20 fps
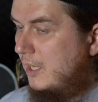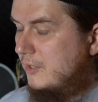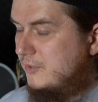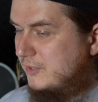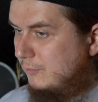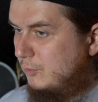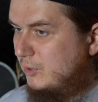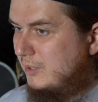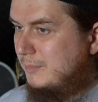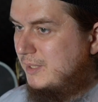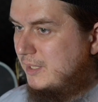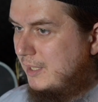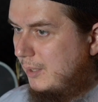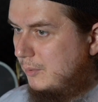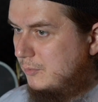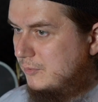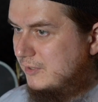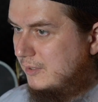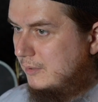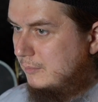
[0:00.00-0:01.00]
сегодня
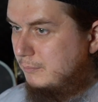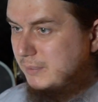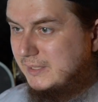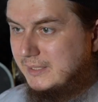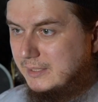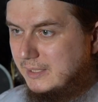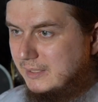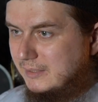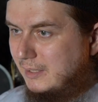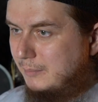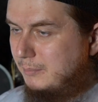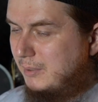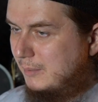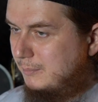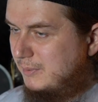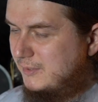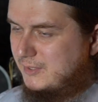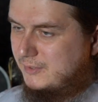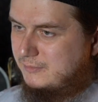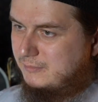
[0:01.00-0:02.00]
меняются под эгидой
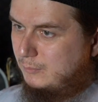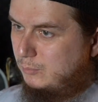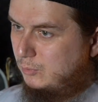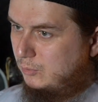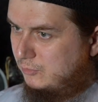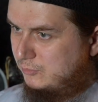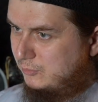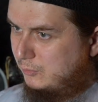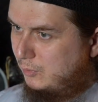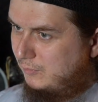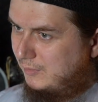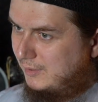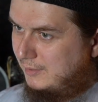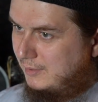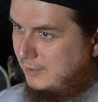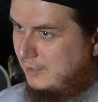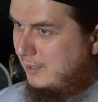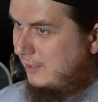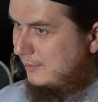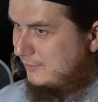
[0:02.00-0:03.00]
борьбы за свободу слова.
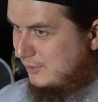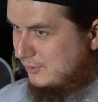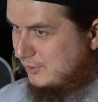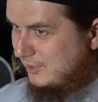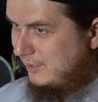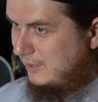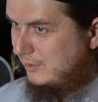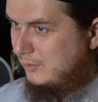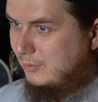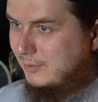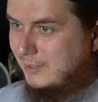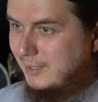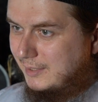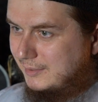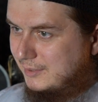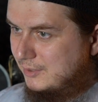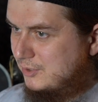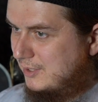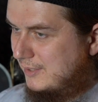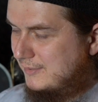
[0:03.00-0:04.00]
К сожалению, как
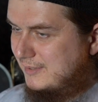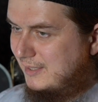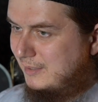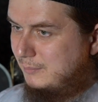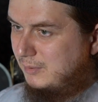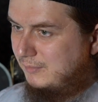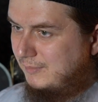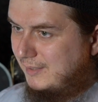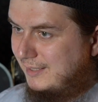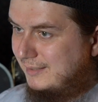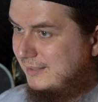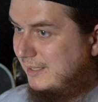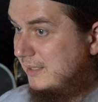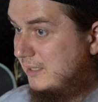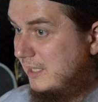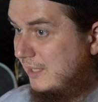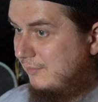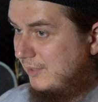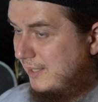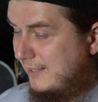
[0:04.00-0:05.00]
это часто и бывает,
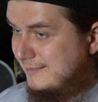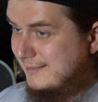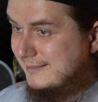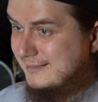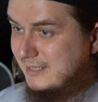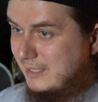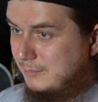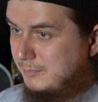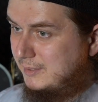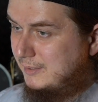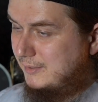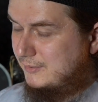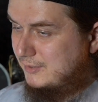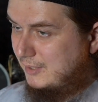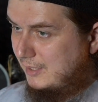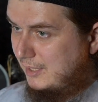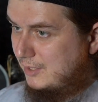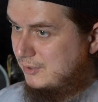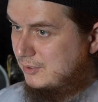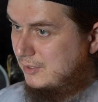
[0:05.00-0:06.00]
это является самой
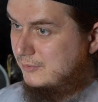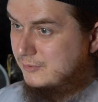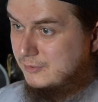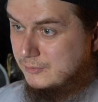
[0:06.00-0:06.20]
настоящей